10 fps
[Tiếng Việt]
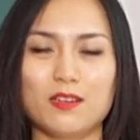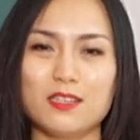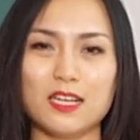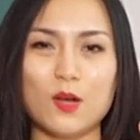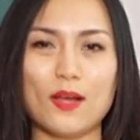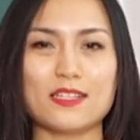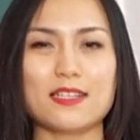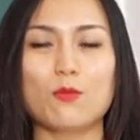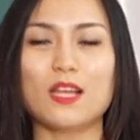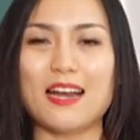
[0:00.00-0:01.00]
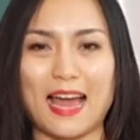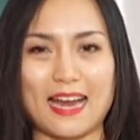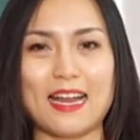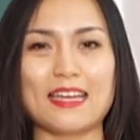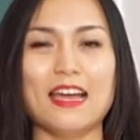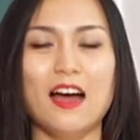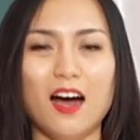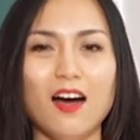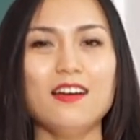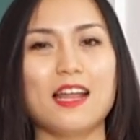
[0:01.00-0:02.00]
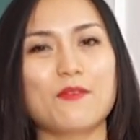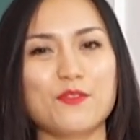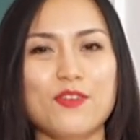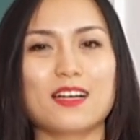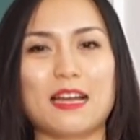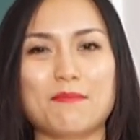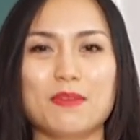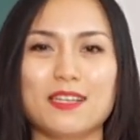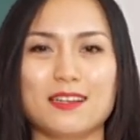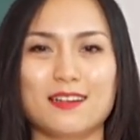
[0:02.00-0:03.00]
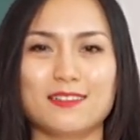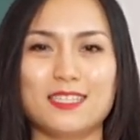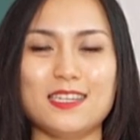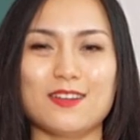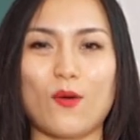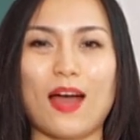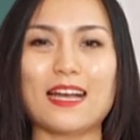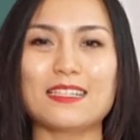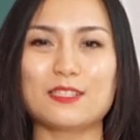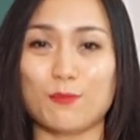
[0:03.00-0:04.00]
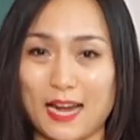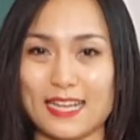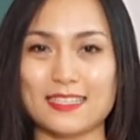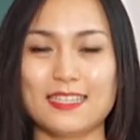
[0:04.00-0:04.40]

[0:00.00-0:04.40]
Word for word: những cái loại rau thân lá này hơn là với việc là mình ờ, chỉ có ăn trong canh